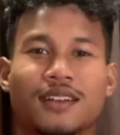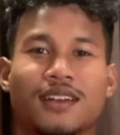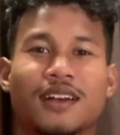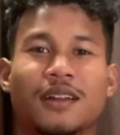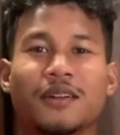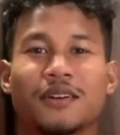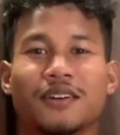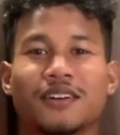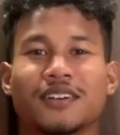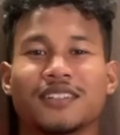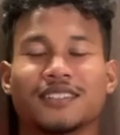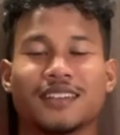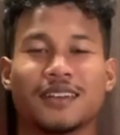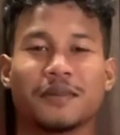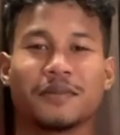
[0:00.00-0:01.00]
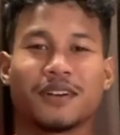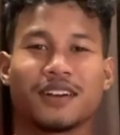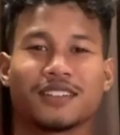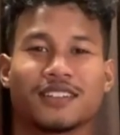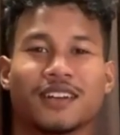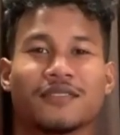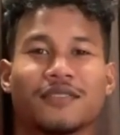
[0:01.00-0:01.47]
Halo, saya
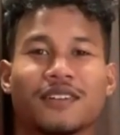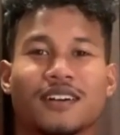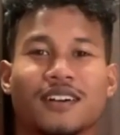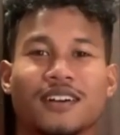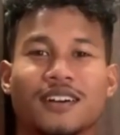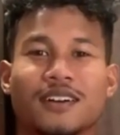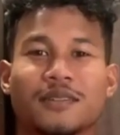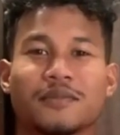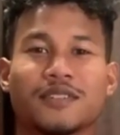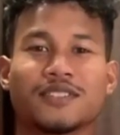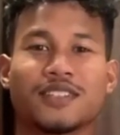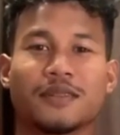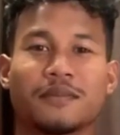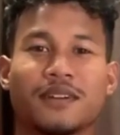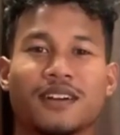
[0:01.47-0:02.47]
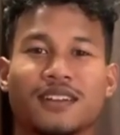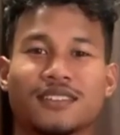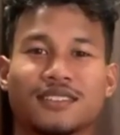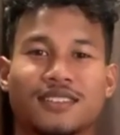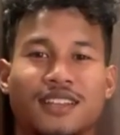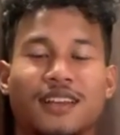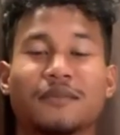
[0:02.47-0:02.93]
Bagas Kafal mengucapkan
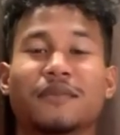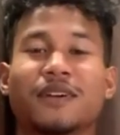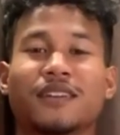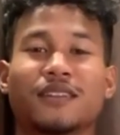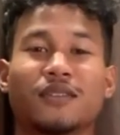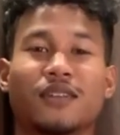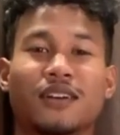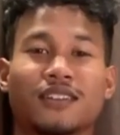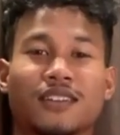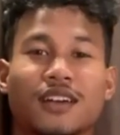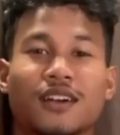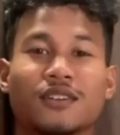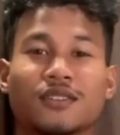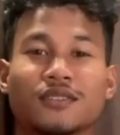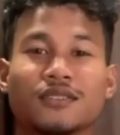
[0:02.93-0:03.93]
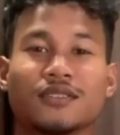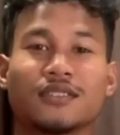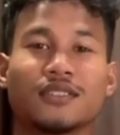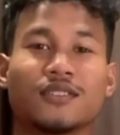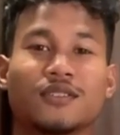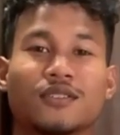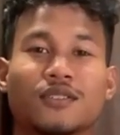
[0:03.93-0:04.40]
selamat ulang tahun
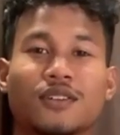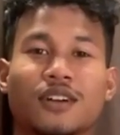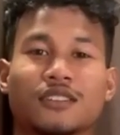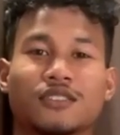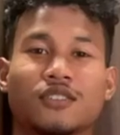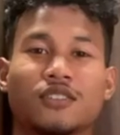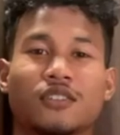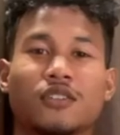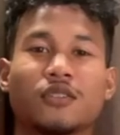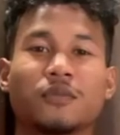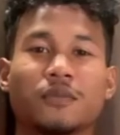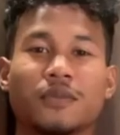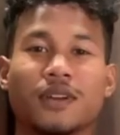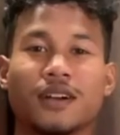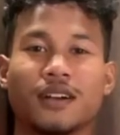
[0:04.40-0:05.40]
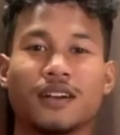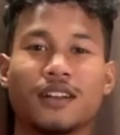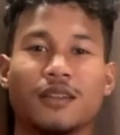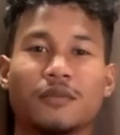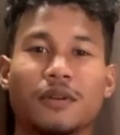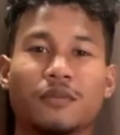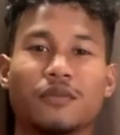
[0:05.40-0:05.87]
untuk Hasno Group yang
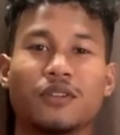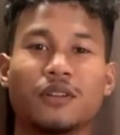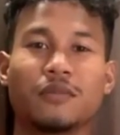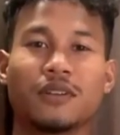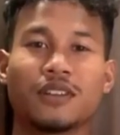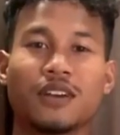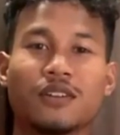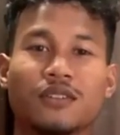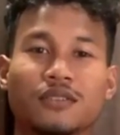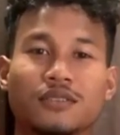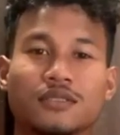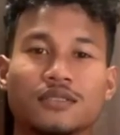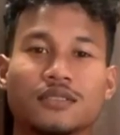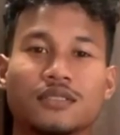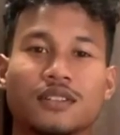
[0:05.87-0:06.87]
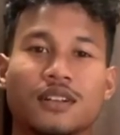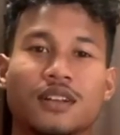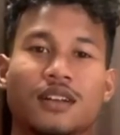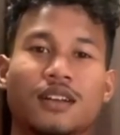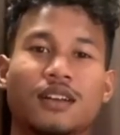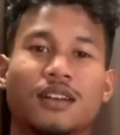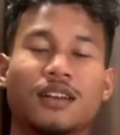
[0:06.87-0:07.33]
ke-55 tahun.
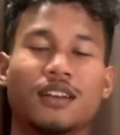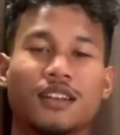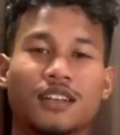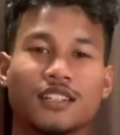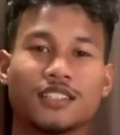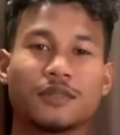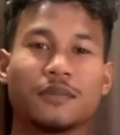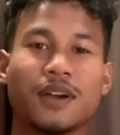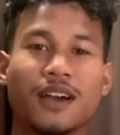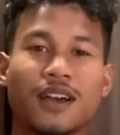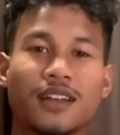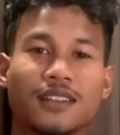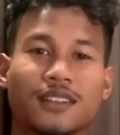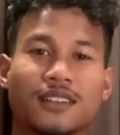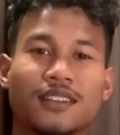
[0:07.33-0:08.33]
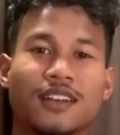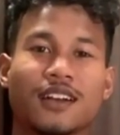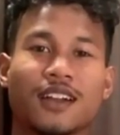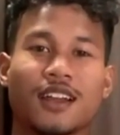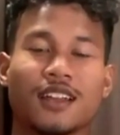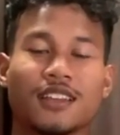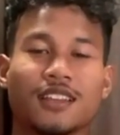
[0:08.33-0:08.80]
Semangat,
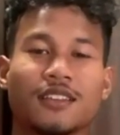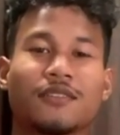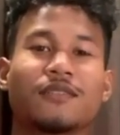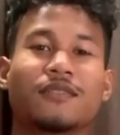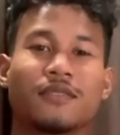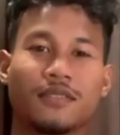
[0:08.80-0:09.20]
kreatif,